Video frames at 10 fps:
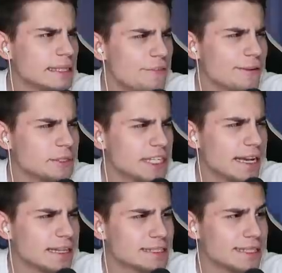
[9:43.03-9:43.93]
Nie wiem, gdzie
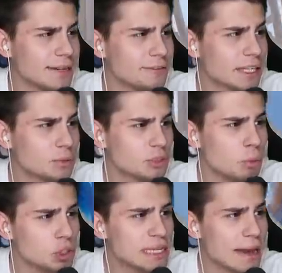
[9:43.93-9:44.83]
jestem. W jakimś
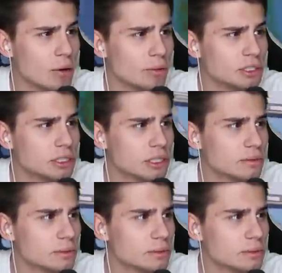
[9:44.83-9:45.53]
muzeum, czy coś w